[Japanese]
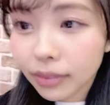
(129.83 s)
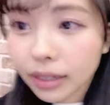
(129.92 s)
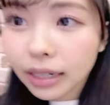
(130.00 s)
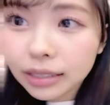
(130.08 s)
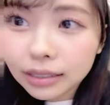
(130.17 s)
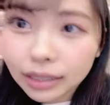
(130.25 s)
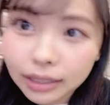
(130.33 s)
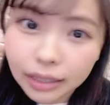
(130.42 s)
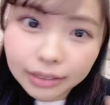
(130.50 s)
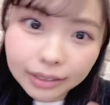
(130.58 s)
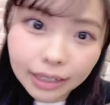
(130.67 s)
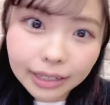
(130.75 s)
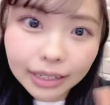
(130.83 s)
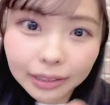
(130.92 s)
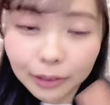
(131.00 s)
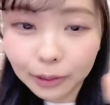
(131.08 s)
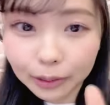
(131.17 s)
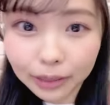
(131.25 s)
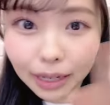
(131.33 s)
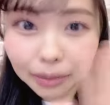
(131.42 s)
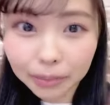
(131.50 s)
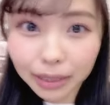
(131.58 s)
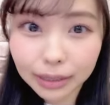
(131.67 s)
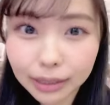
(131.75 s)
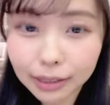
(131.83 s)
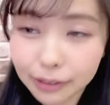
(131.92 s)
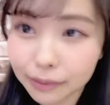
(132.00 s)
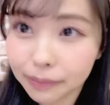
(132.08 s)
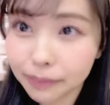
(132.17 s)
カンさんたくさんありがとうございます